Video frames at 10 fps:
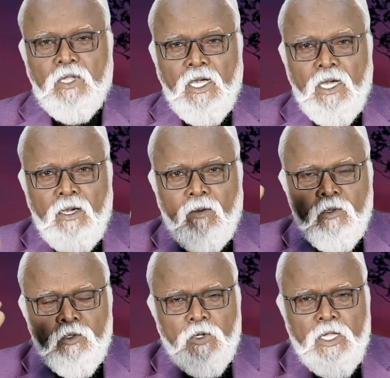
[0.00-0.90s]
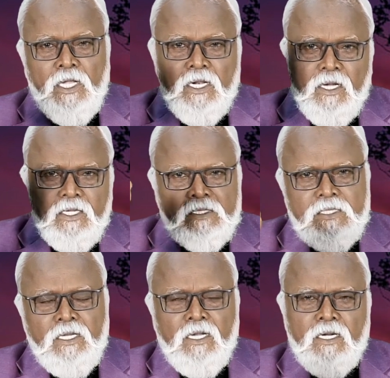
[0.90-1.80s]
தேவனுடைய
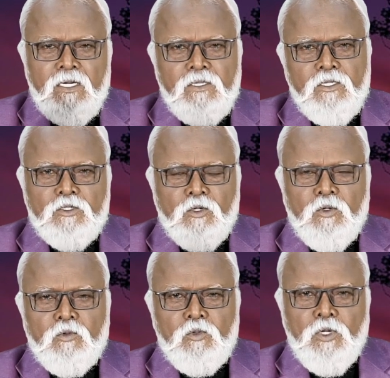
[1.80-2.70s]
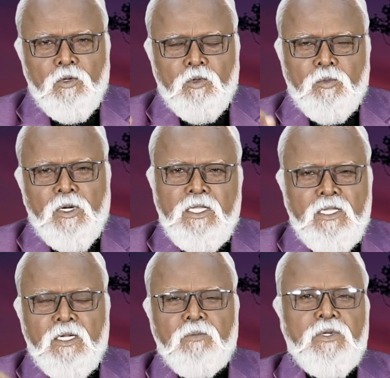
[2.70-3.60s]
ரகசியங்கள் எடுத்து சொல்லக்கூடிய ஒரு
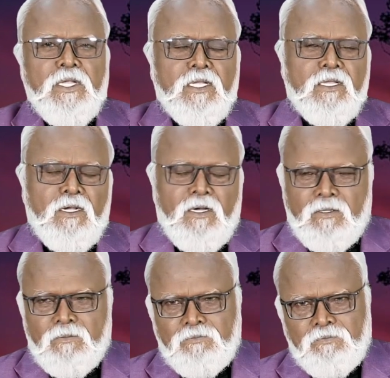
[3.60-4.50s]
மனிதன் எப்படி இருக்கிறான்